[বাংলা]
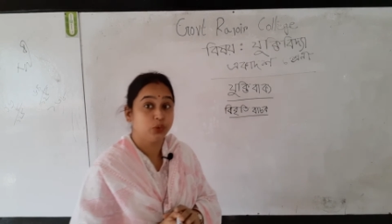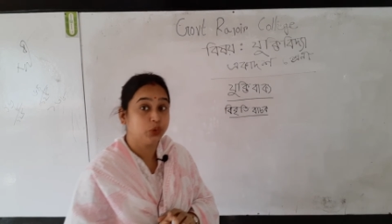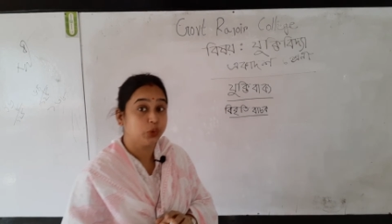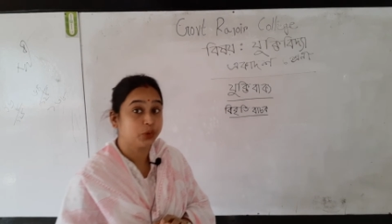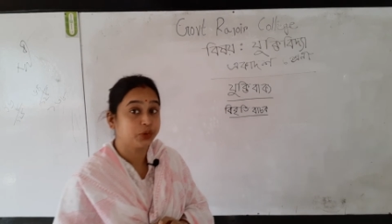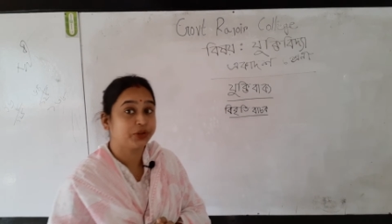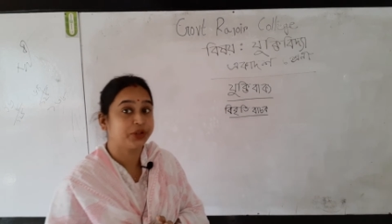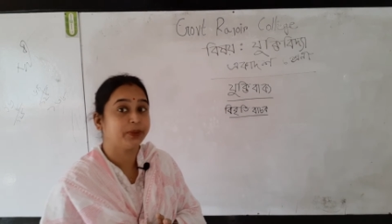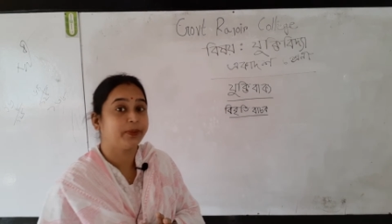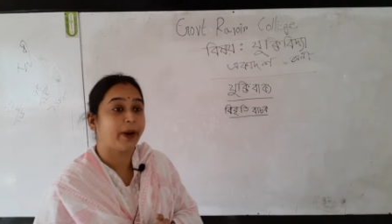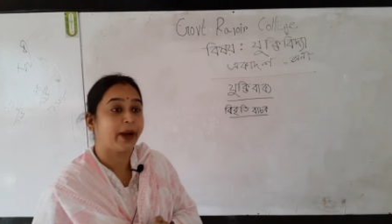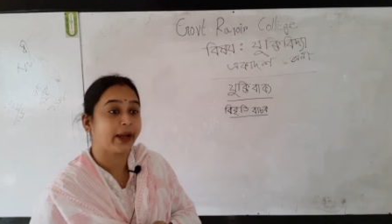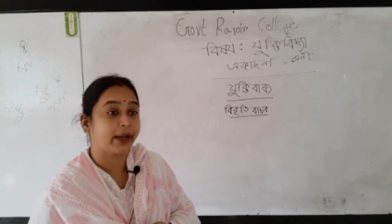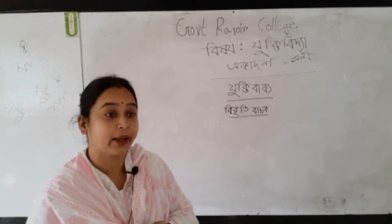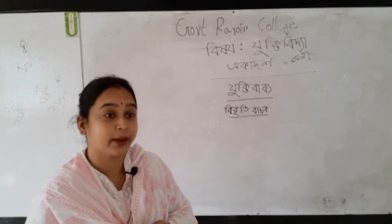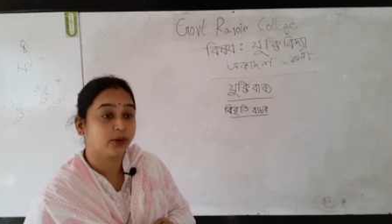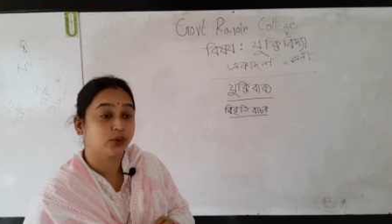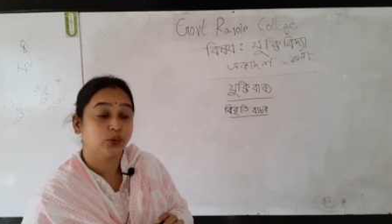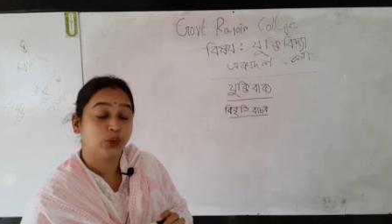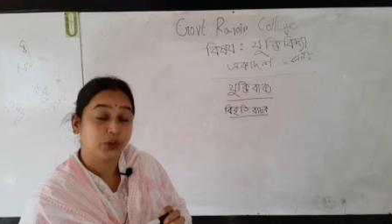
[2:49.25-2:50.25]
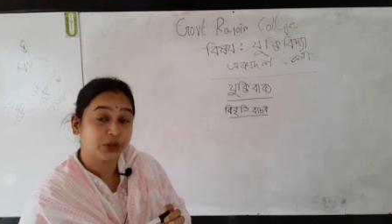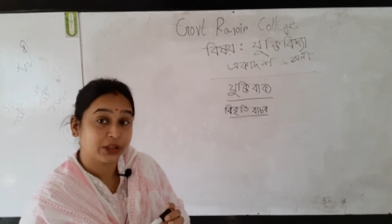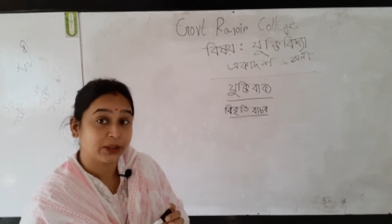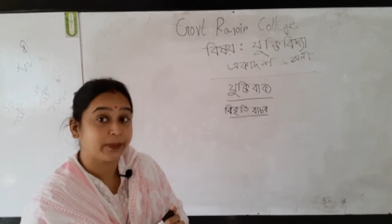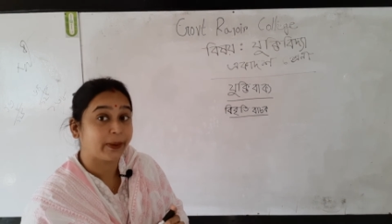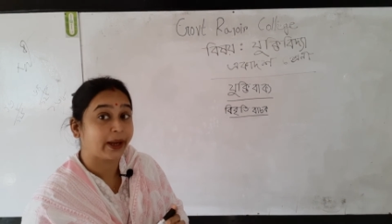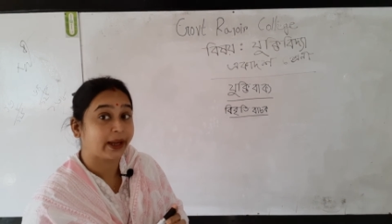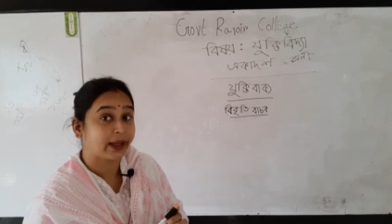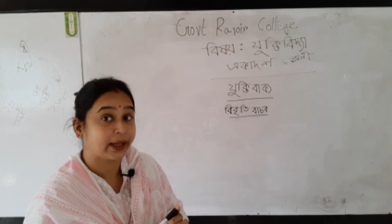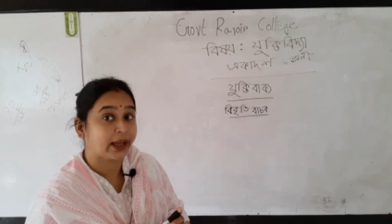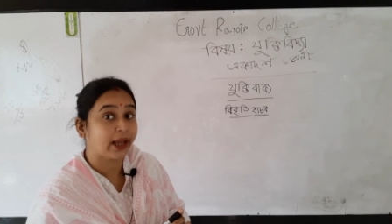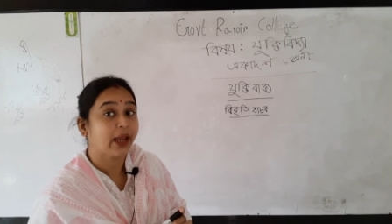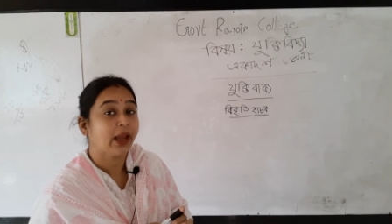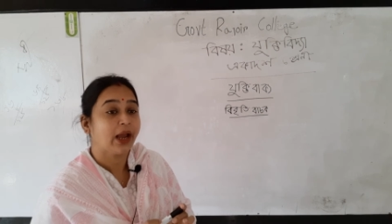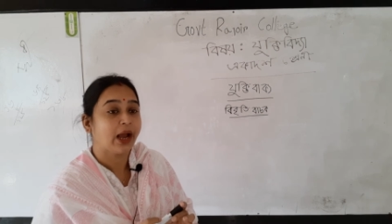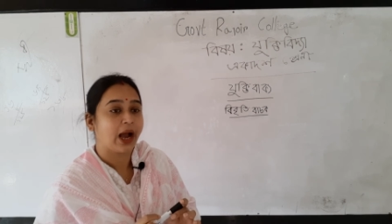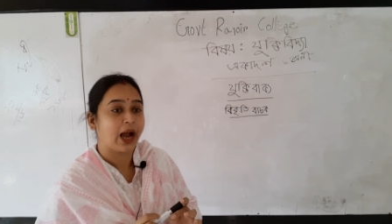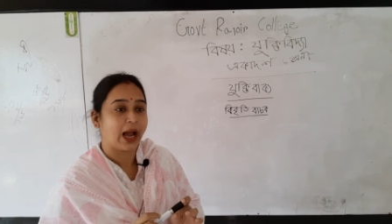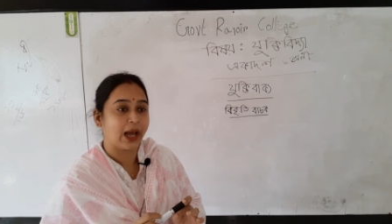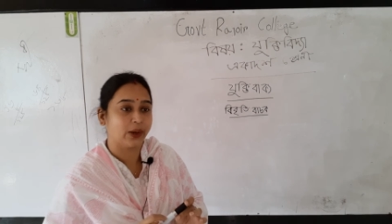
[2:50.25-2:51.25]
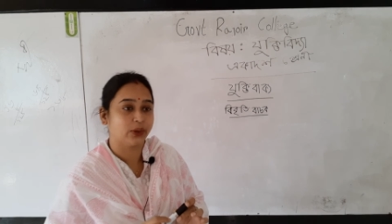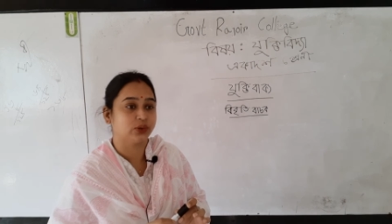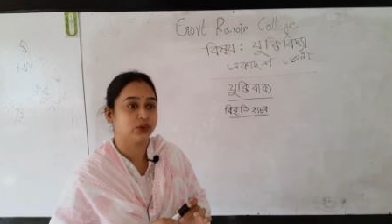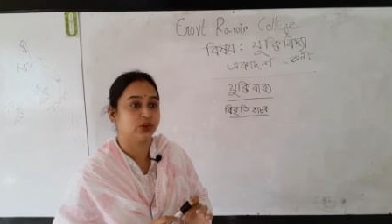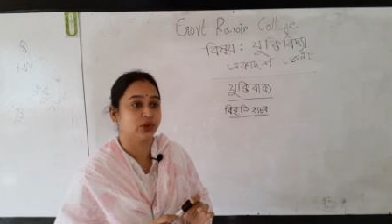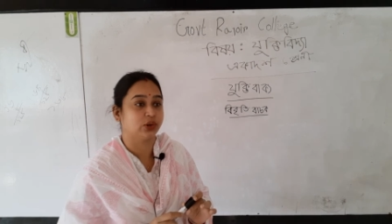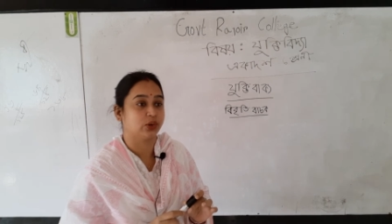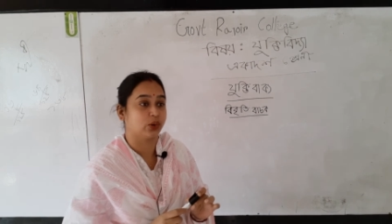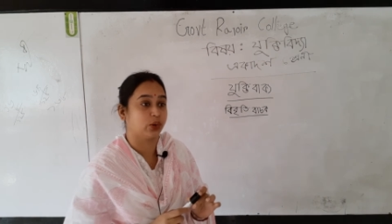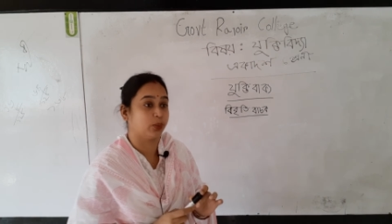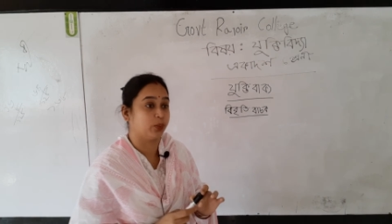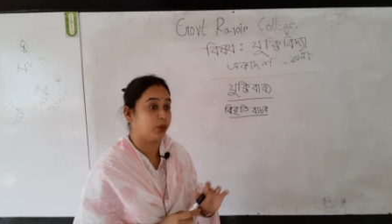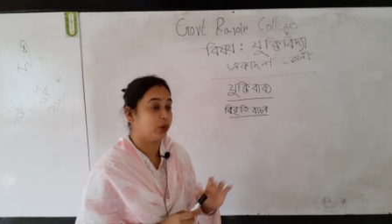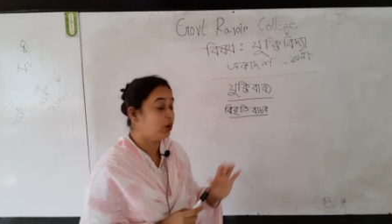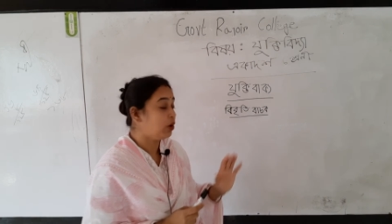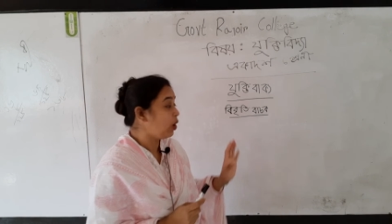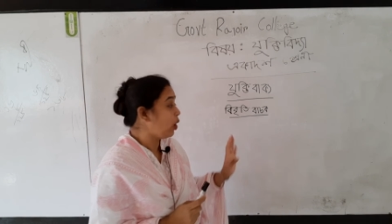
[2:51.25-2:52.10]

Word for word: যুক্তি যুক্তিবাক্যে আলোচনা করব।